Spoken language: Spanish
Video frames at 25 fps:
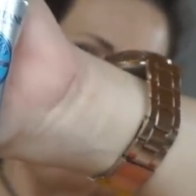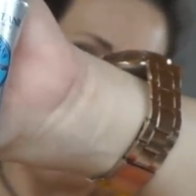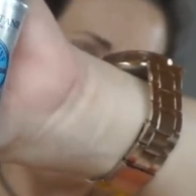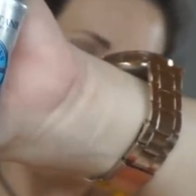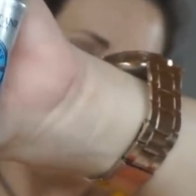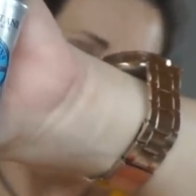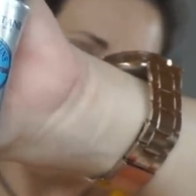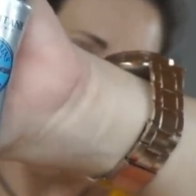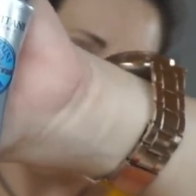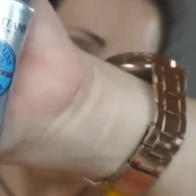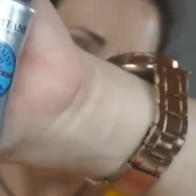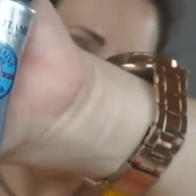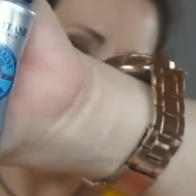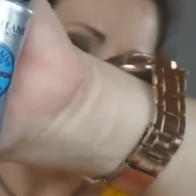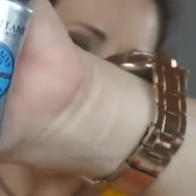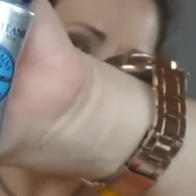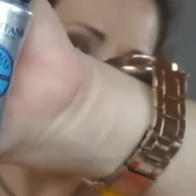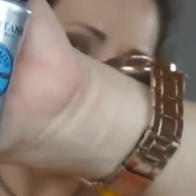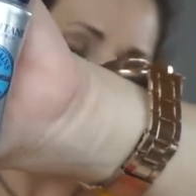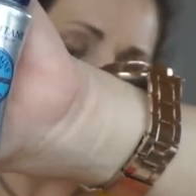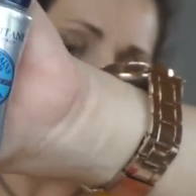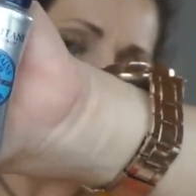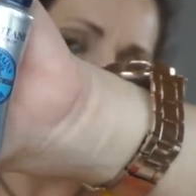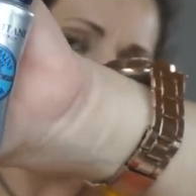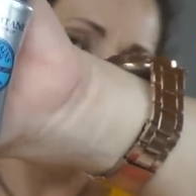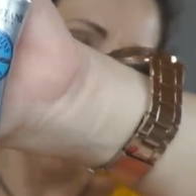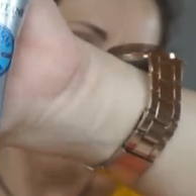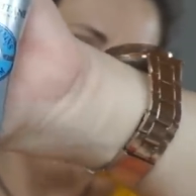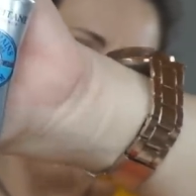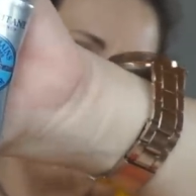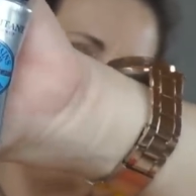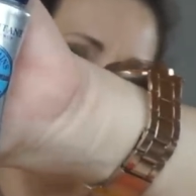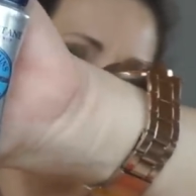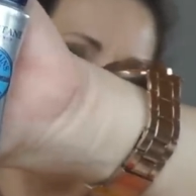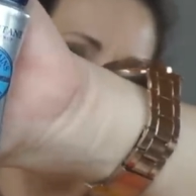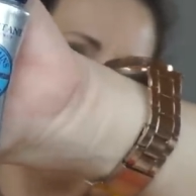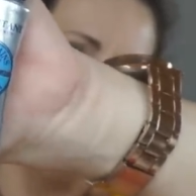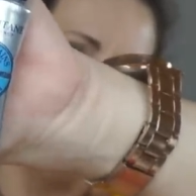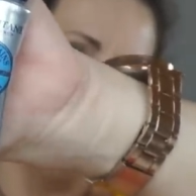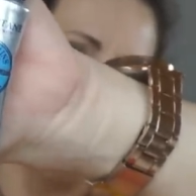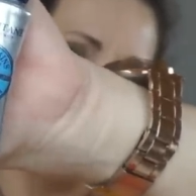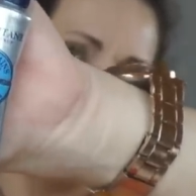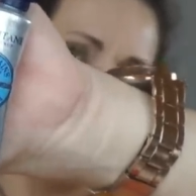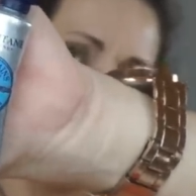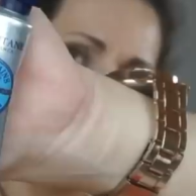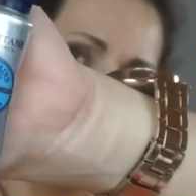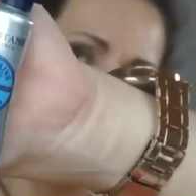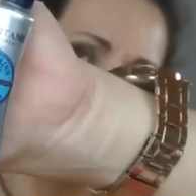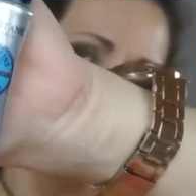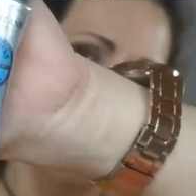el tamaño grande, una cada tres
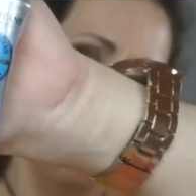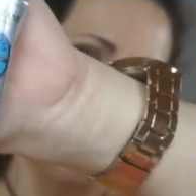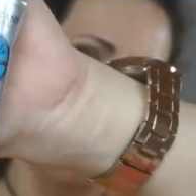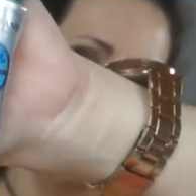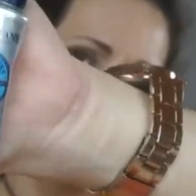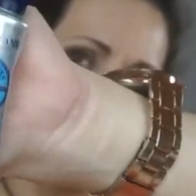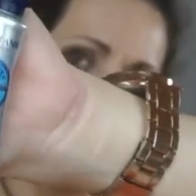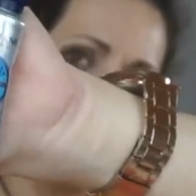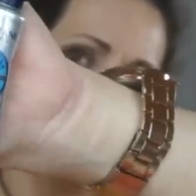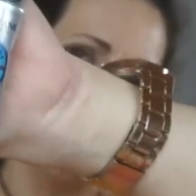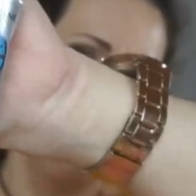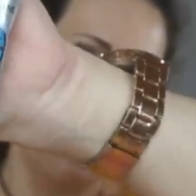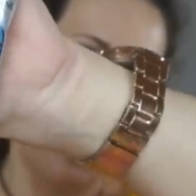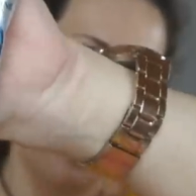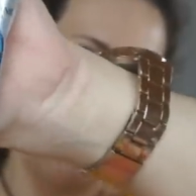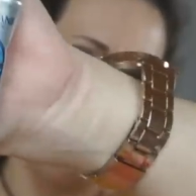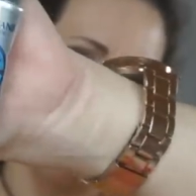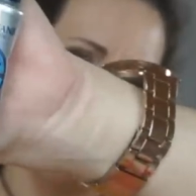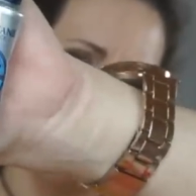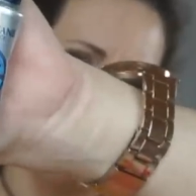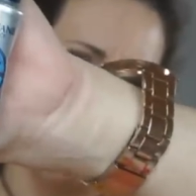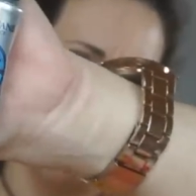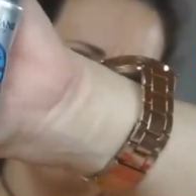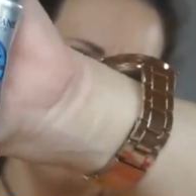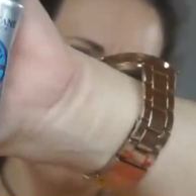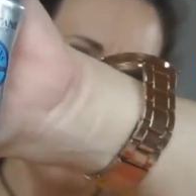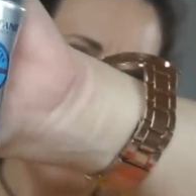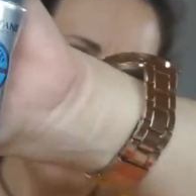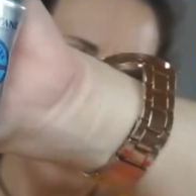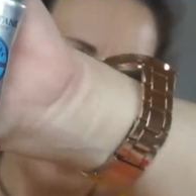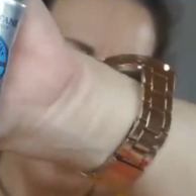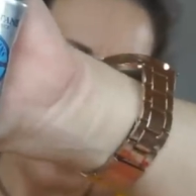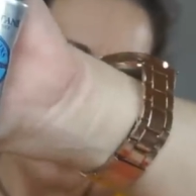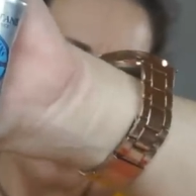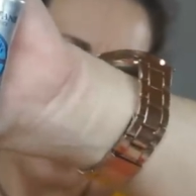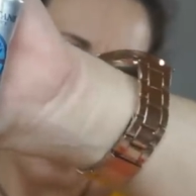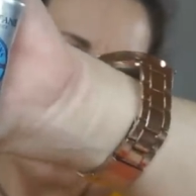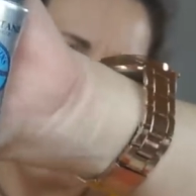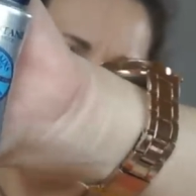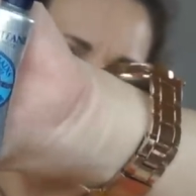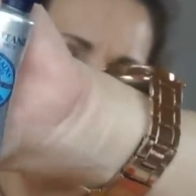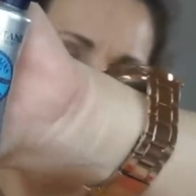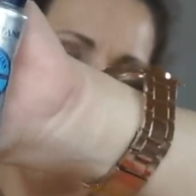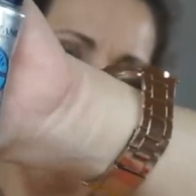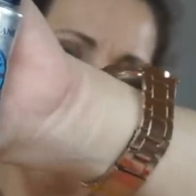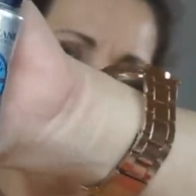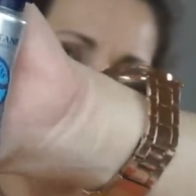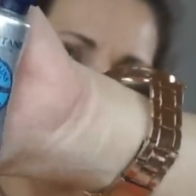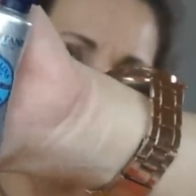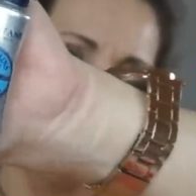segundos, en todo el mundo. Es la crema
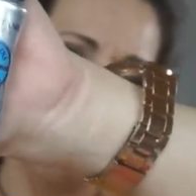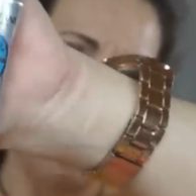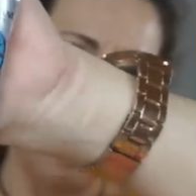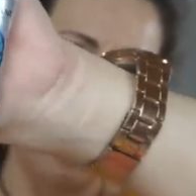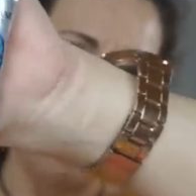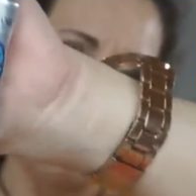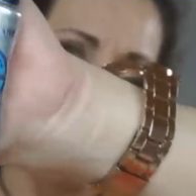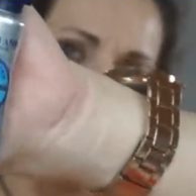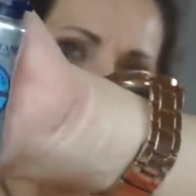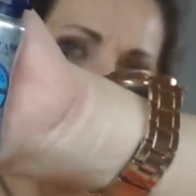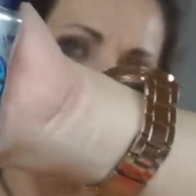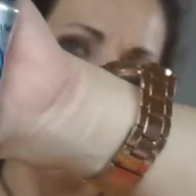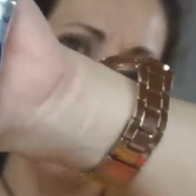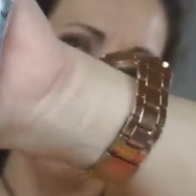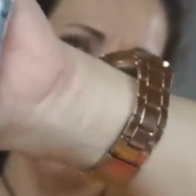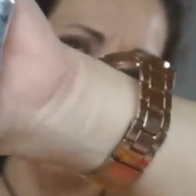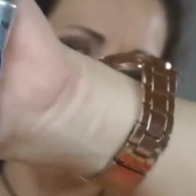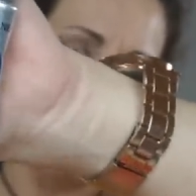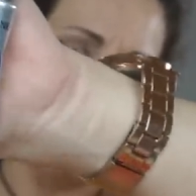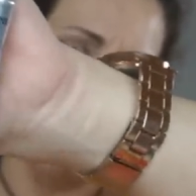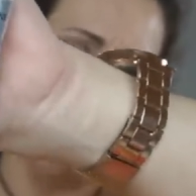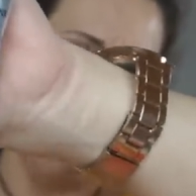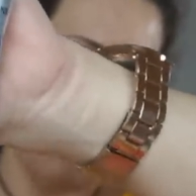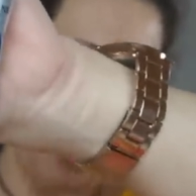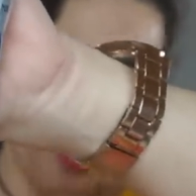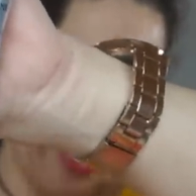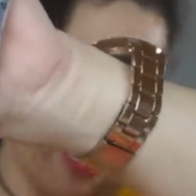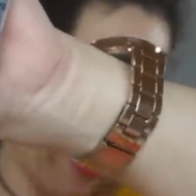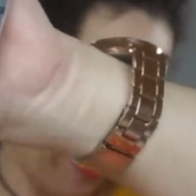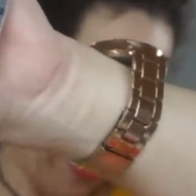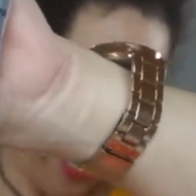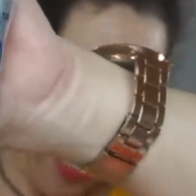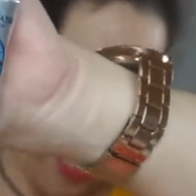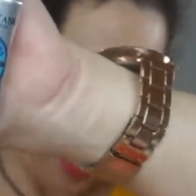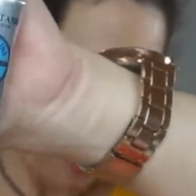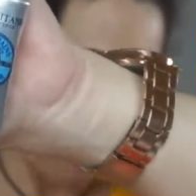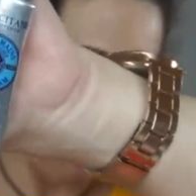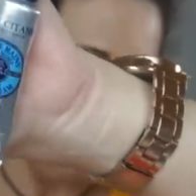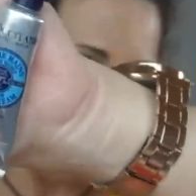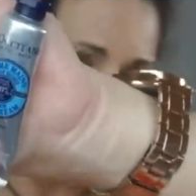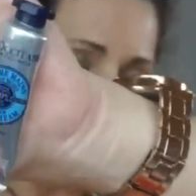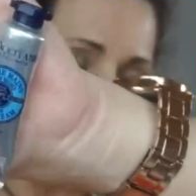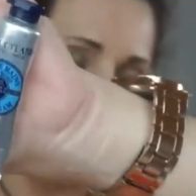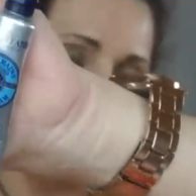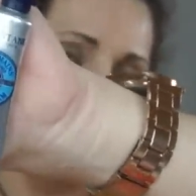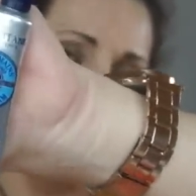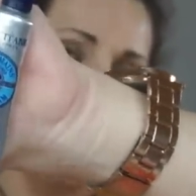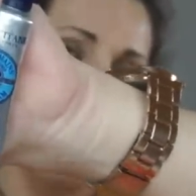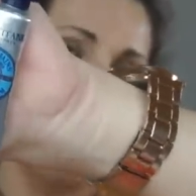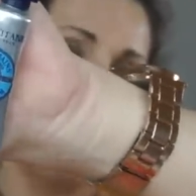más vendida de, lo que se
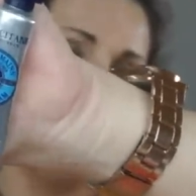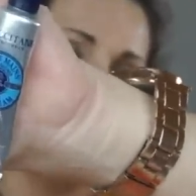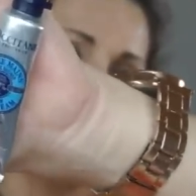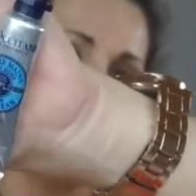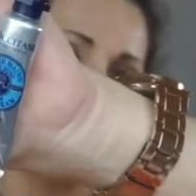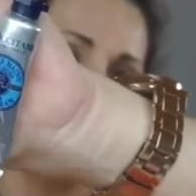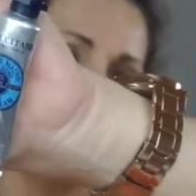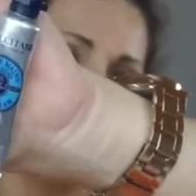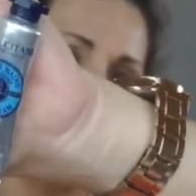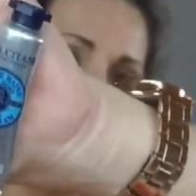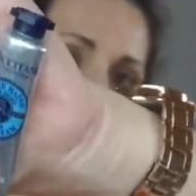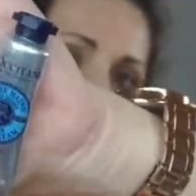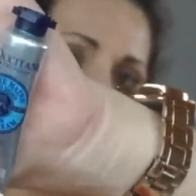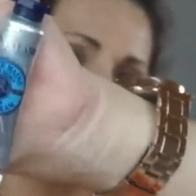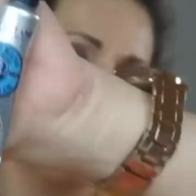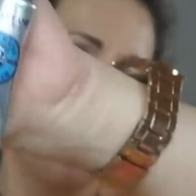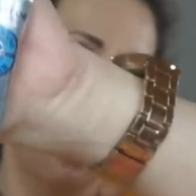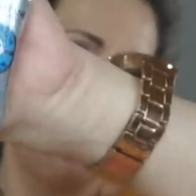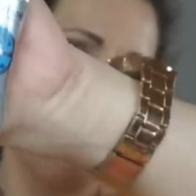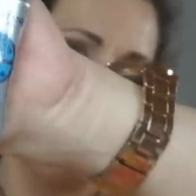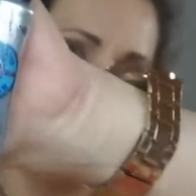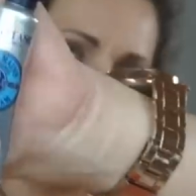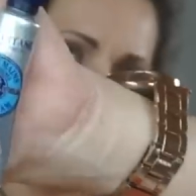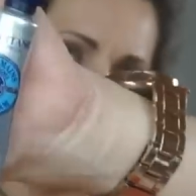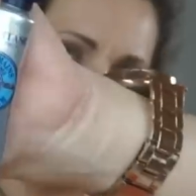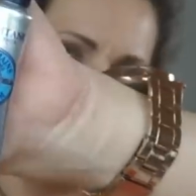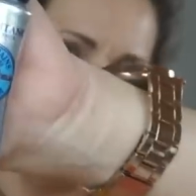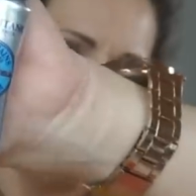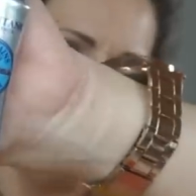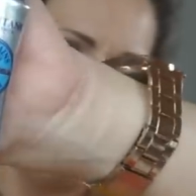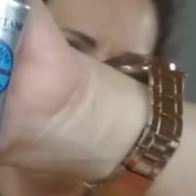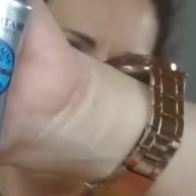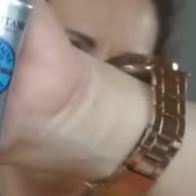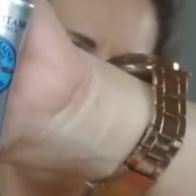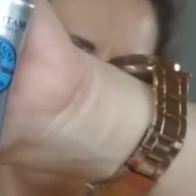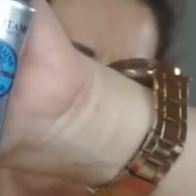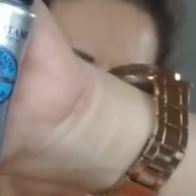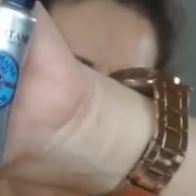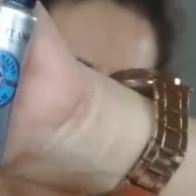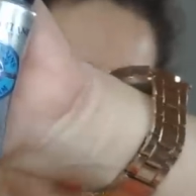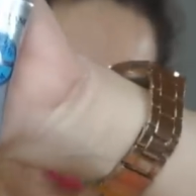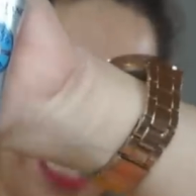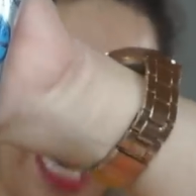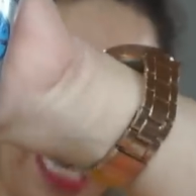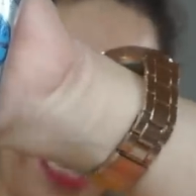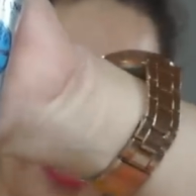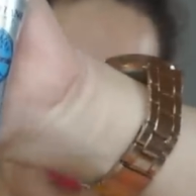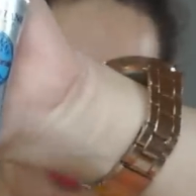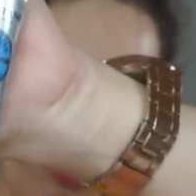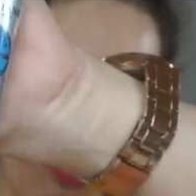refiere a cremas de manos del mundo, la de